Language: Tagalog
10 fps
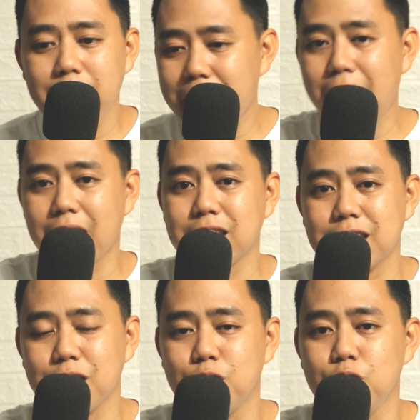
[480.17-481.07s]

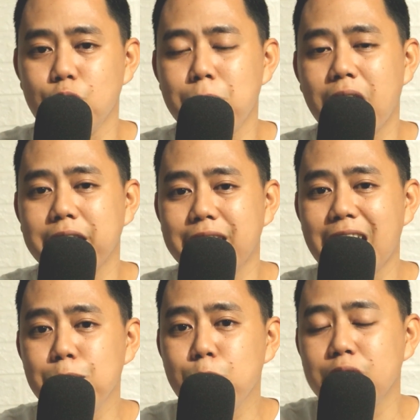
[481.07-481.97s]
Whereas, yung mga
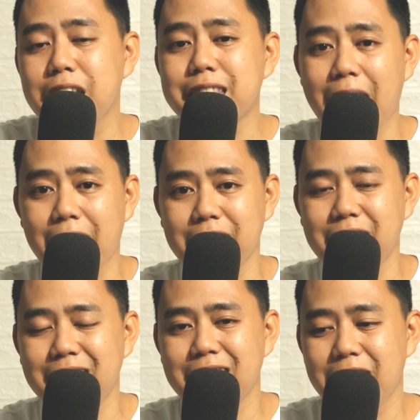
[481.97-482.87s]

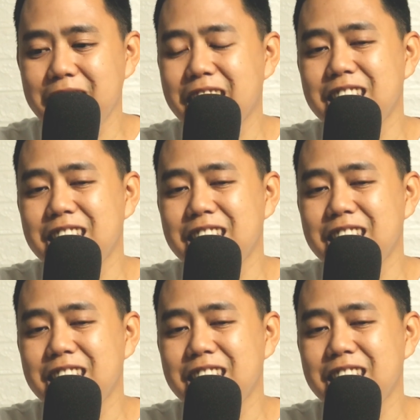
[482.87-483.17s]
non-monetary, eh